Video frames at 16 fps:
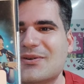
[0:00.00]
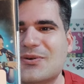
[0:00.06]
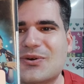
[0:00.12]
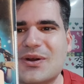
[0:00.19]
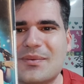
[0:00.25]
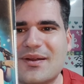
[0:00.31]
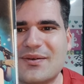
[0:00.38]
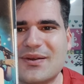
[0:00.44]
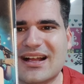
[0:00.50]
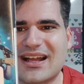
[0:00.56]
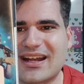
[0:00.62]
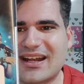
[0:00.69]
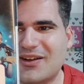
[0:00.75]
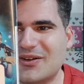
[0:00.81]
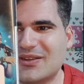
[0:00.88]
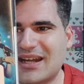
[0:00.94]
Buco y Manuel
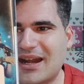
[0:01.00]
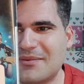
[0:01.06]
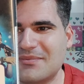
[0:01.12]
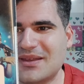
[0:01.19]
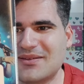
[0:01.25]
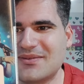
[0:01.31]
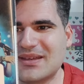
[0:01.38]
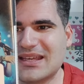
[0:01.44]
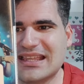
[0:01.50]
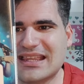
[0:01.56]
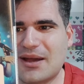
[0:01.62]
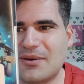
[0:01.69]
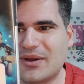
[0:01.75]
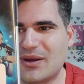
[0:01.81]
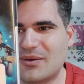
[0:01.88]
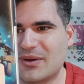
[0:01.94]
Carrasco entra en mi
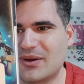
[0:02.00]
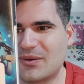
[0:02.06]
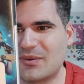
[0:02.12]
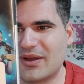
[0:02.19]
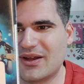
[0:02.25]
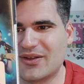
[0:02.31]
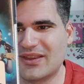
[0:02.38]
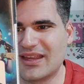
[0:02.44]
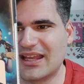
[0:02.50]
vida. Bueno, bueno, bueno.